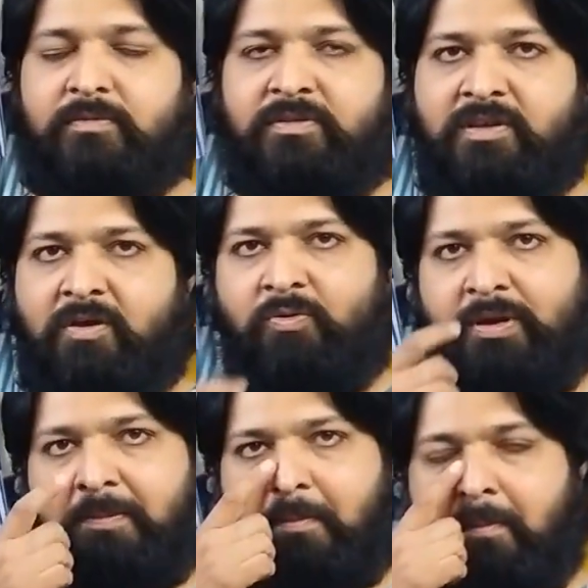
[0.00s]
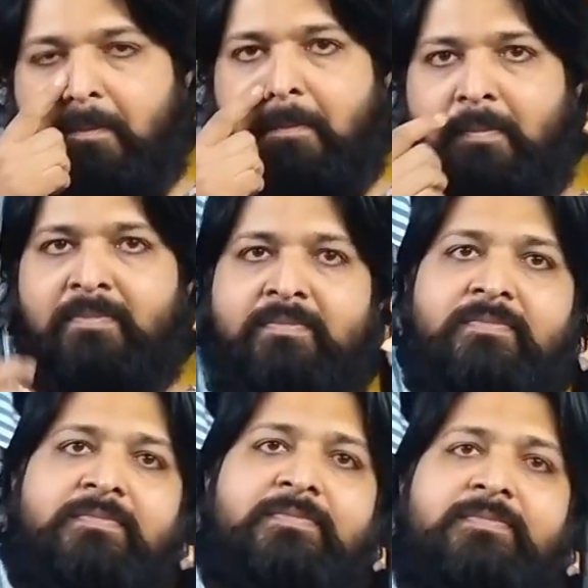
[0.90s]
हुआ है तो अमर भाई आज के
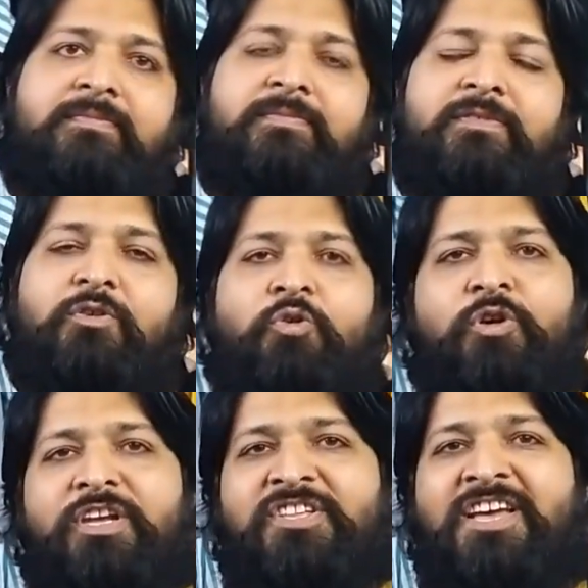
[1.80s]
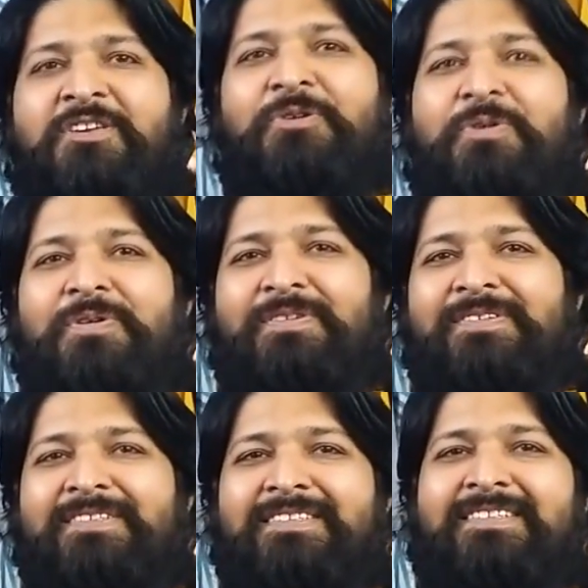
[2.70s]
लिए बस इतना ही मिलते हैं सर
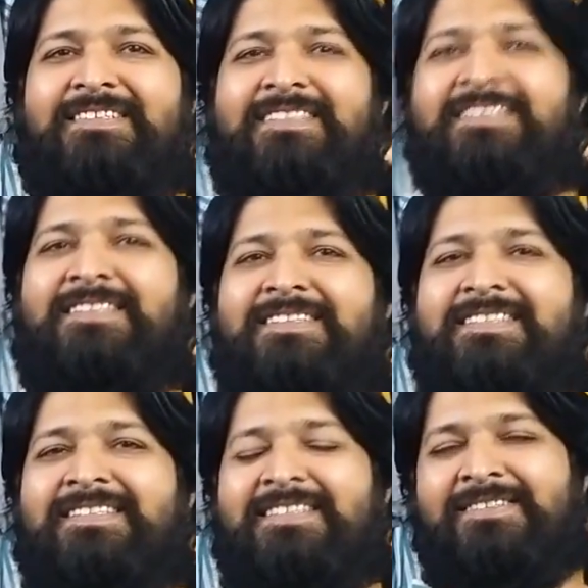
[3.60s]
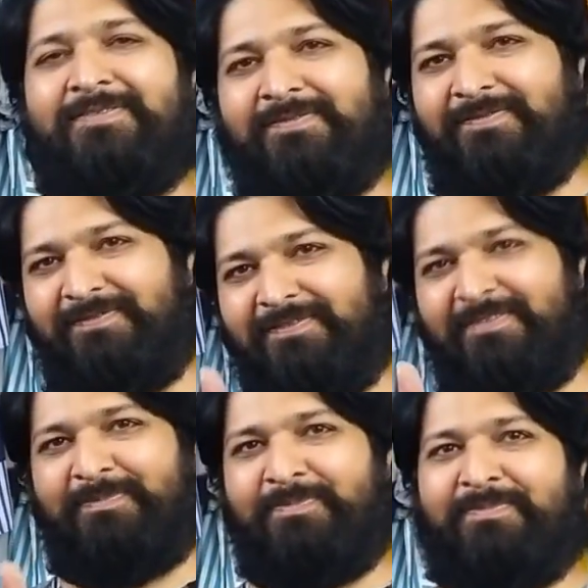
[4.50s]
नेक्स्ट वीडियो में कुछ न्यू डिजाइन के
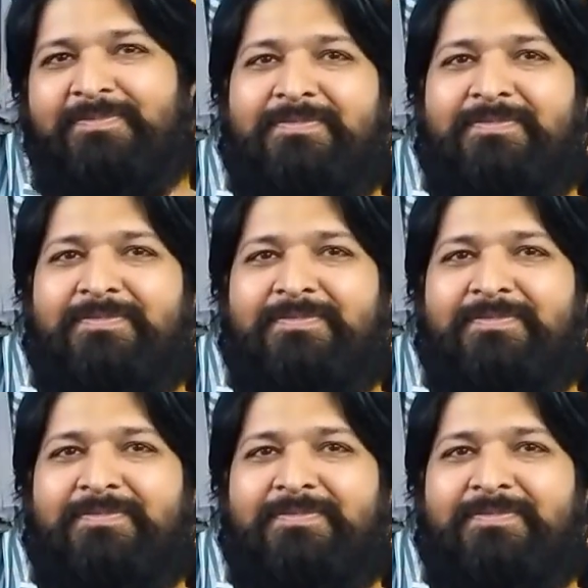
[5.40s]
साथ ओके